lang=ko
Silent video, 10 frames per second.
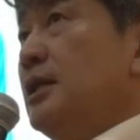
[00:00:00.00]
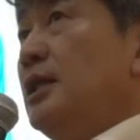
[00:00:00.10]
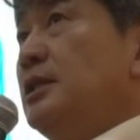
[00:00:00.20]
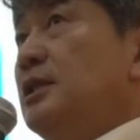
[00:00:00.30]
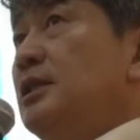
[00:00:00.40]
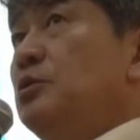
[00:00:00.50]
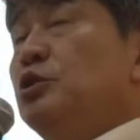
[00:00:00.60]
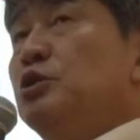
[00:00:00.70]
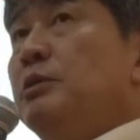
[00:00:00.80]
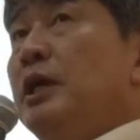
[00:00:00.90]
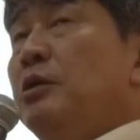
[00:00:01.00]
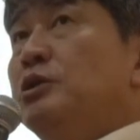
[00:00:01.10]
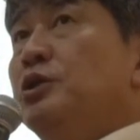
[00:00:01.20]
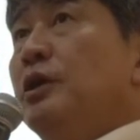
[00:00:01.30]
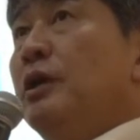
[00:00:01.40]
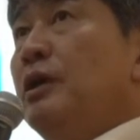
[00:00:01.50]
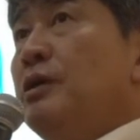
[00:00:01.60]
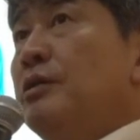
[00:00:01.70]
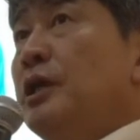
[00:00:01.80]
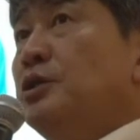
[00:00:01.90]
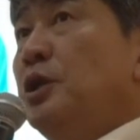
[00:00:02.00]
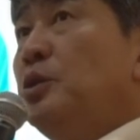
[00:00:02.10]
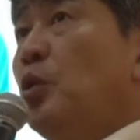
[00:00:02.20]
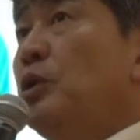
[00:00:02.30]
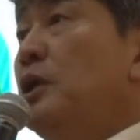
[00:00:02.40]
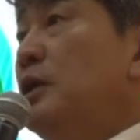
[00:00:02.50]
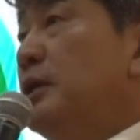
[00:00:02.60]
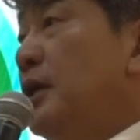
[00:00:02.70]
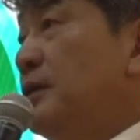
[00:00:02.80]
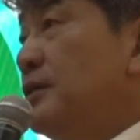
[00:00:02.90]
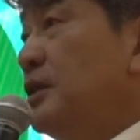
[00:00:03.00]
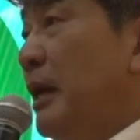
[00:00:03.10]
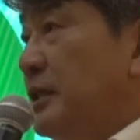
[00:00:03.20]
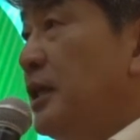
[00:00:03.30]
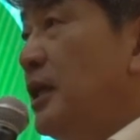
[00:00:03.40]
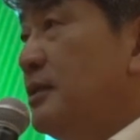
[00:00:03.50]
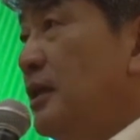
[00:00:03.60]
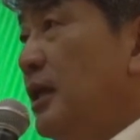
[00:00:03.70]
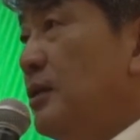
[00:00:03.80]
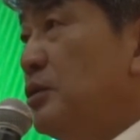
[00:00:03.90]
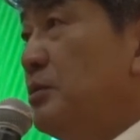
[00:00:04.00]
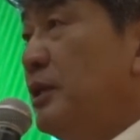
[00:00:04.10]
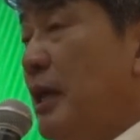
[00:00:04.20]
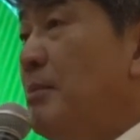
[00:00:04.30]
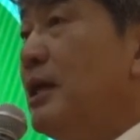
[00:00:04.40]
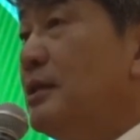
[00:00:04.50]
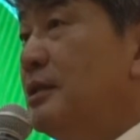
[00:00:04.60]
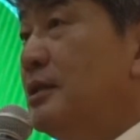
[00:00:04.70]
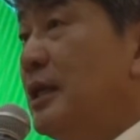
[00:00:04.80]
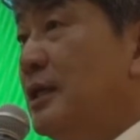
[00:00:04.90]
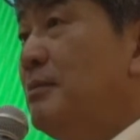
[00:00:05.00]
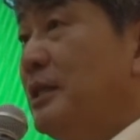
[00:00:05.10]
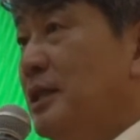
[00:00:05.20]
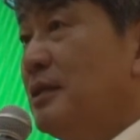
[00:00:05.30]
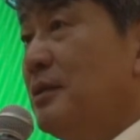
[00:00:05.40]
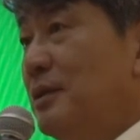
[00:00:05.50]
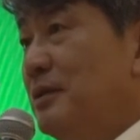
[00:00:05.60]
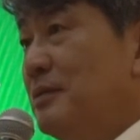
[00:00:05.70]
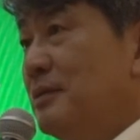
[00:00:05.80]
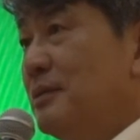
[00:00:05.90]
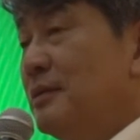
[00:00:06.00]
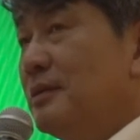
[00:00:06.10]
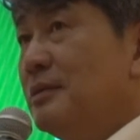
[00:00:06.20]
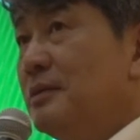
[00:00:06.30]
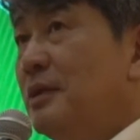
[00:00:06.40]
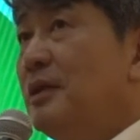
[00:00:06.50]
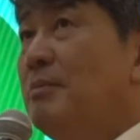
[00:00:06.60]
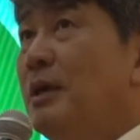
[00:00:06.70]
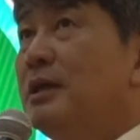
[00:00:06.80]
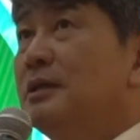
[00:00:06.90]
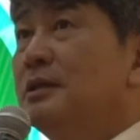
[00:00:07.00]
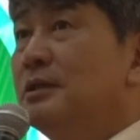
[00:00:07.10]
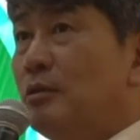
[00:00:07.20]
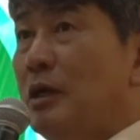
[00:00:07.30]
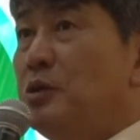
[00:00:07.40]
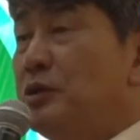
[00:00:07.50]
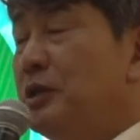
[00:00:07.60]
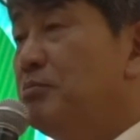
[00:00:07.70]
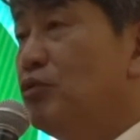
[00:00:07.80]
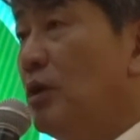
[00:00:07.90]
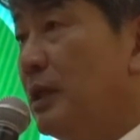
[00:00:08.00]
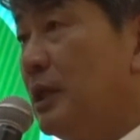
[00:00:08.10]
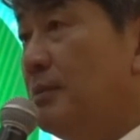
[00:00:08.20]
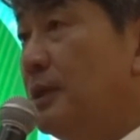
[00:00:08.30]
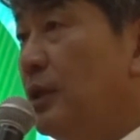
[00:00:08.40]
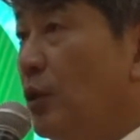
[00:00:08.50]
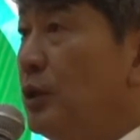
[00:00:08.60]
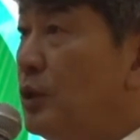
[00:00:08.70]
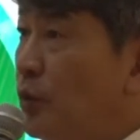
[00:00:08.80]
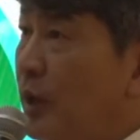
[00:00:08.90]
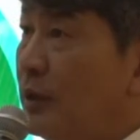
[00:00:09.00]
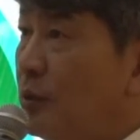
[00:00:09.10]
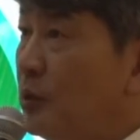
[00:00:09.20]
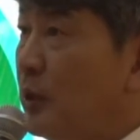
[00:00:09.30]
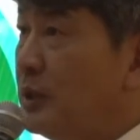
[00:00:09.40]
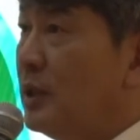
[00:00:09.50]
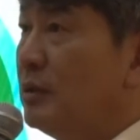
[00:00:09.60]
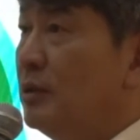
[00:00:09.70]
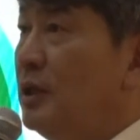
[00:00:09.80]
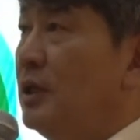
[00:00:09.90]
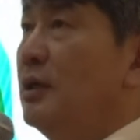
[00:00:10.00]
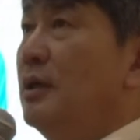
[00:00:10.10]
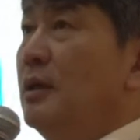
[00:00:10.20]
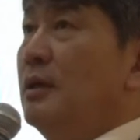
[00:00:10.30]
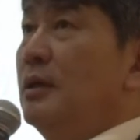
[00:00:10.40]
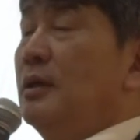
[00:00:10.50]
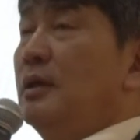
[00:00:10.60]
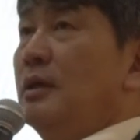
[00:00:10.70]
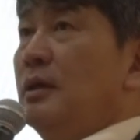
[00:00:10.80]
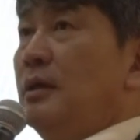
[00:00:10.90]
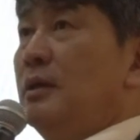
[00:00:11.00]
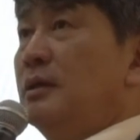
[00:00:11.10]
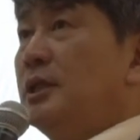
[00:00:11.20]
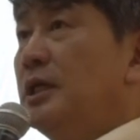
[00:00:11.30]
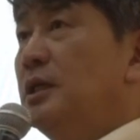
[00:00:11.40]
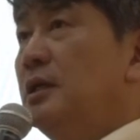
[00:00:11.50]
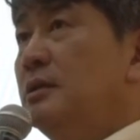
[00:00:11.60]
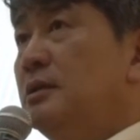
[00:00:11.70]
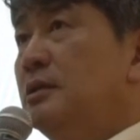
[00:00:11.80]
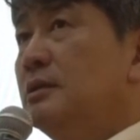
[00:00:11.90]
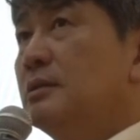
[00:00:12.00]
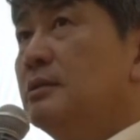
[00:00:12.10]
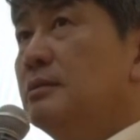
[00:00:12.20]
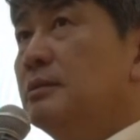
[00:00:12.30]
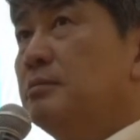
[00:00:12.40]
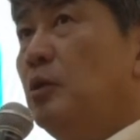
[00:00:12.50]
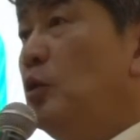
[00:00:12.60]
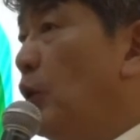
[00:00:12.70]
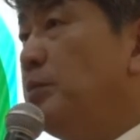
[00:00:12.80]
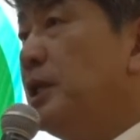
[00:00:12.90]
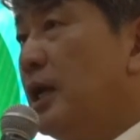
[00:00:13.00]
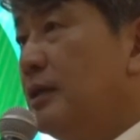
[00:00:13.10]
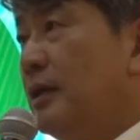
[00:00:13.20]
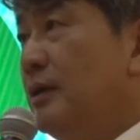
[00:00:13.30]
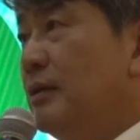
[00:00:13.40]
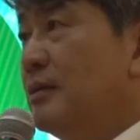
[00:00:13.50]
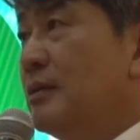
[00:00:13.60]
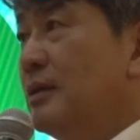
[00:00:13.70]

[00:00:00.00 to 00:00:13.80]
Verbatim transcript: 사실 요즘에 에너지 전환 관련해서 예전에 독일 케이스를 많이 얘기했는데 요즘엔 덴마크 얘기를 많이 하거든요 그래 덴마크 관료들한테 물어봤답니다 너희는 왜 성공했냐 그랬더니 어, 자기네들은 별로 어렵지 않았대요.